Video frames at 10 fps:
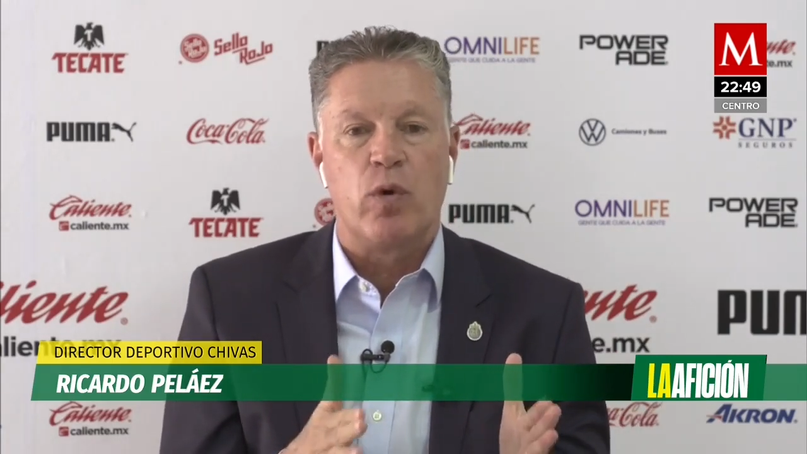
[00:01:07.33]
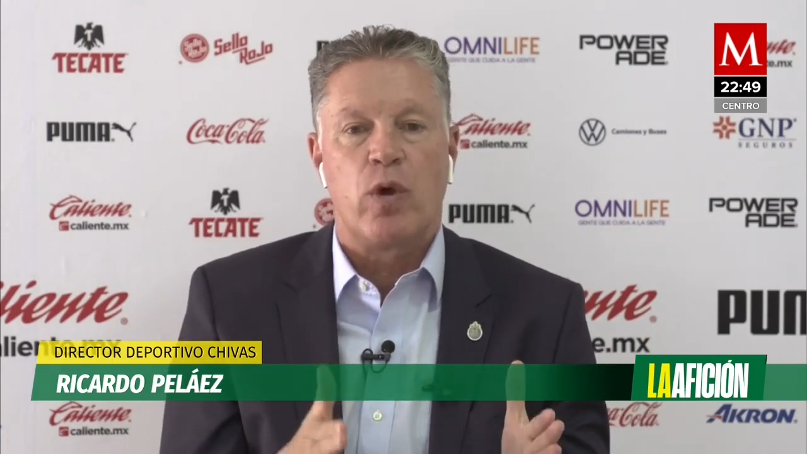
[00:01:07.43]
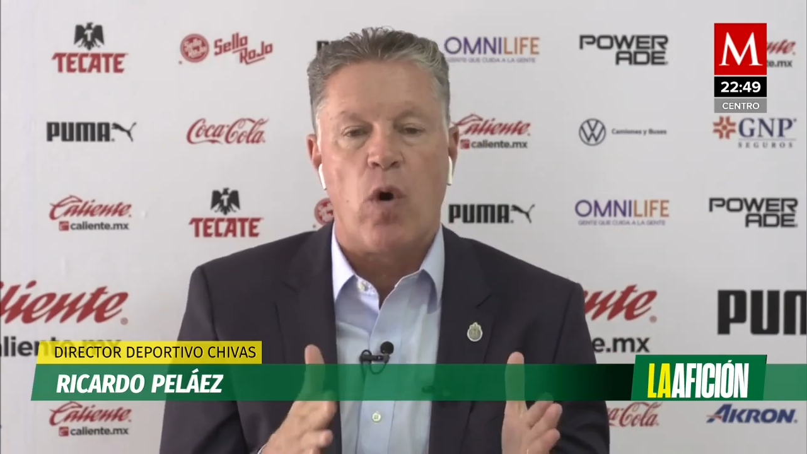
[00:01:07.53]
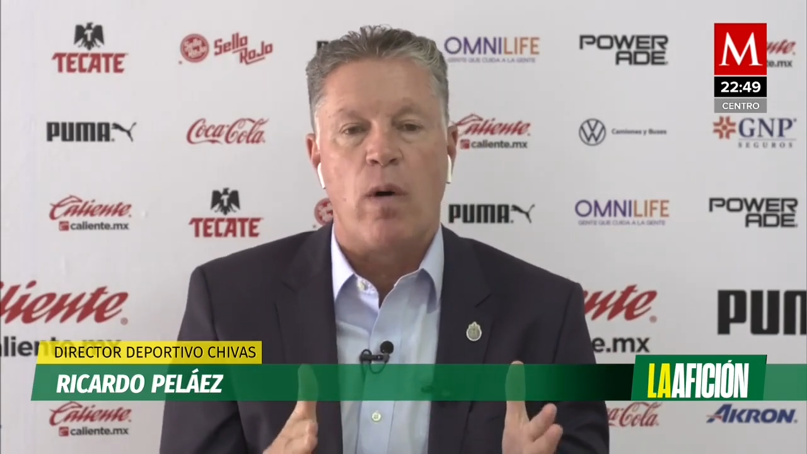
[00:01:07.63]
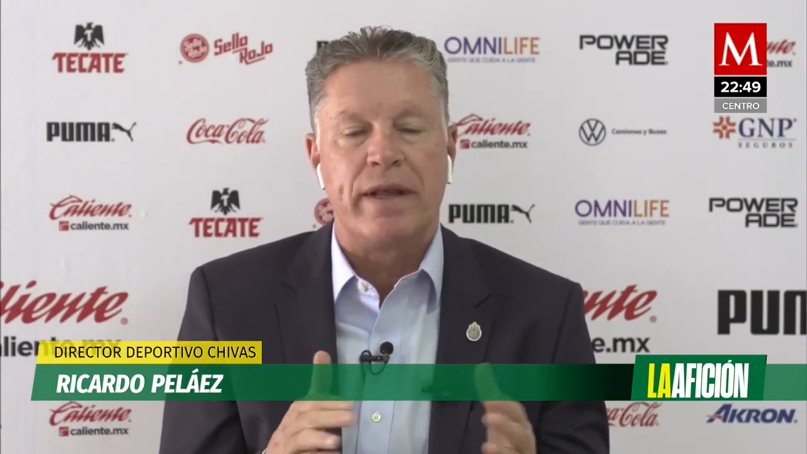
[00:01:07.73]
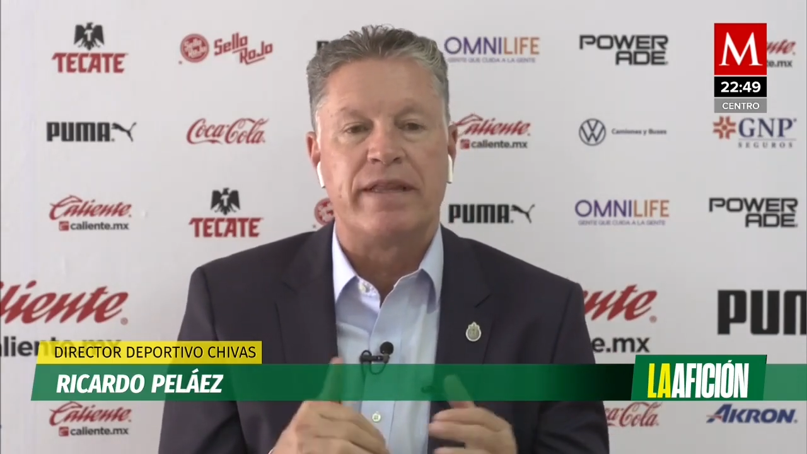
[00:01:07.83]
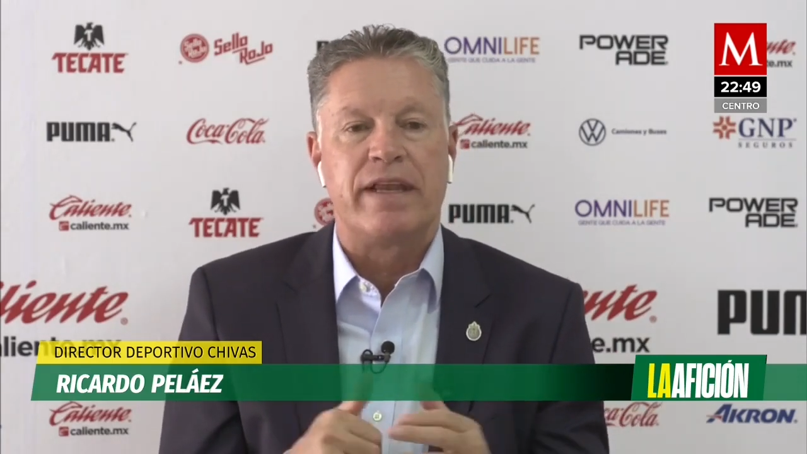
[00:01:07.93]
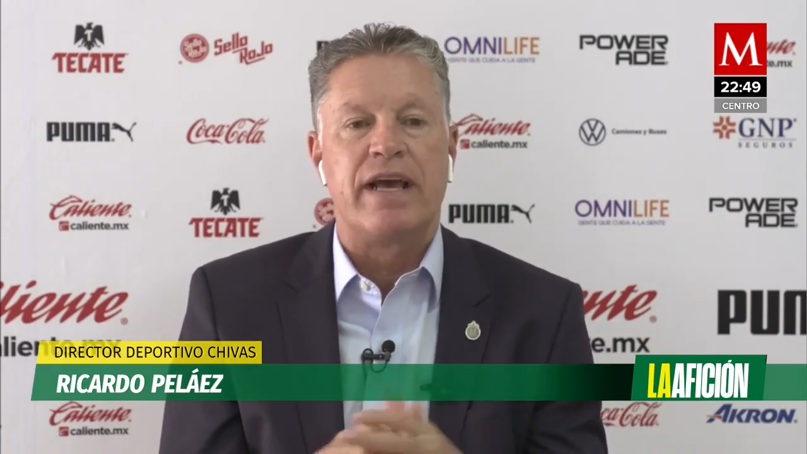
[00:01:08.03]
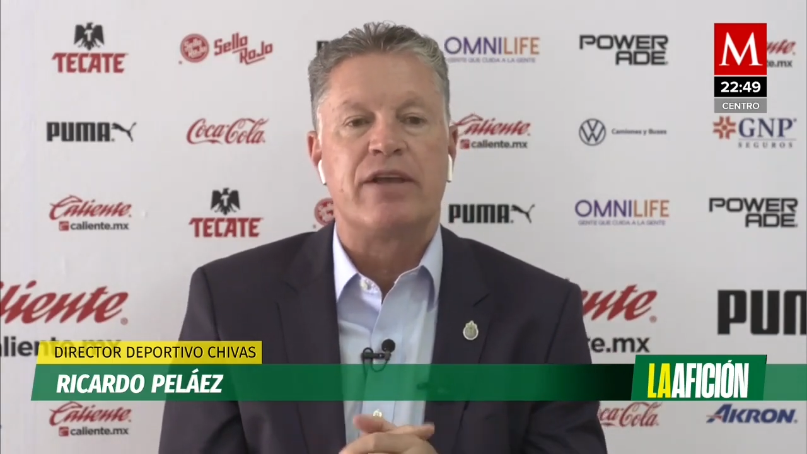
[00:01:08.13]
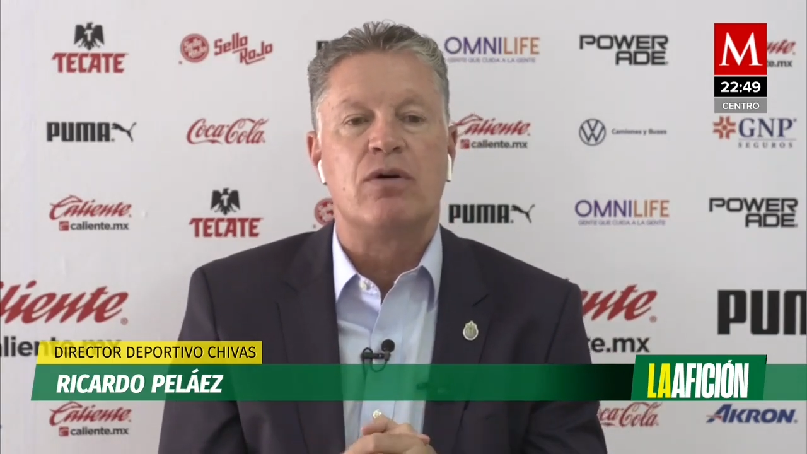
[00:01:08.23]
muy joven,
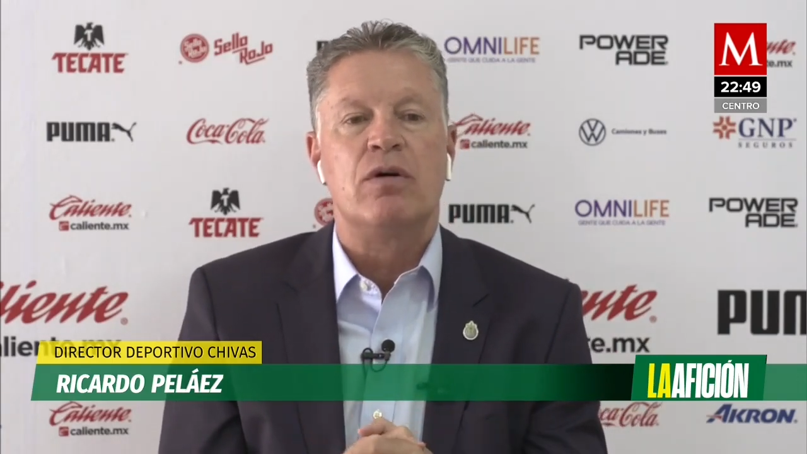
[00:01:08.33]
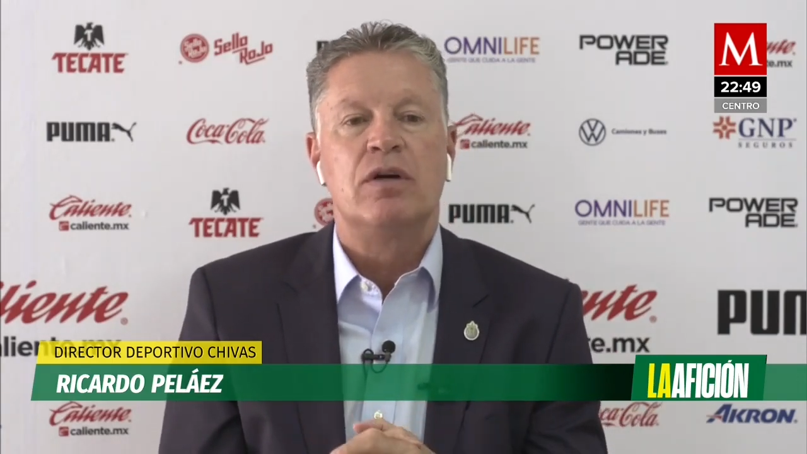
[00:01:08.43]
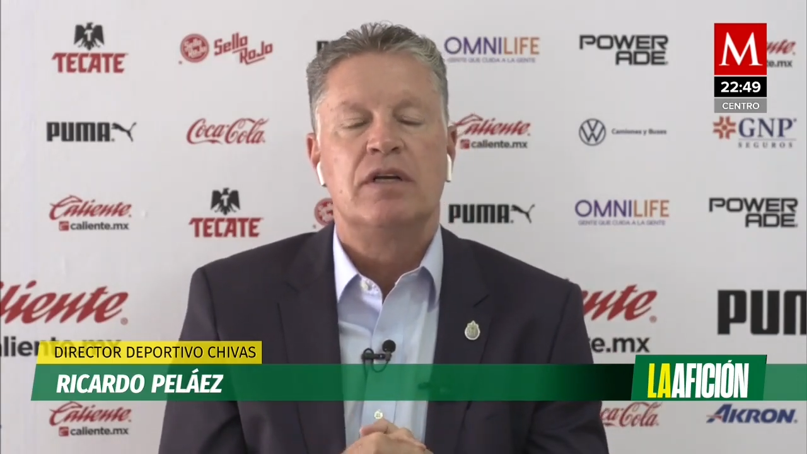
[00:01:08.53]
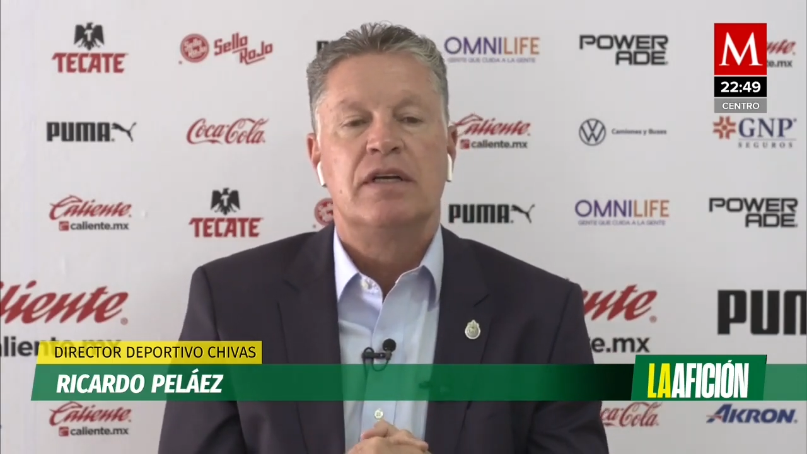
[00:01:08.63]
diría yo.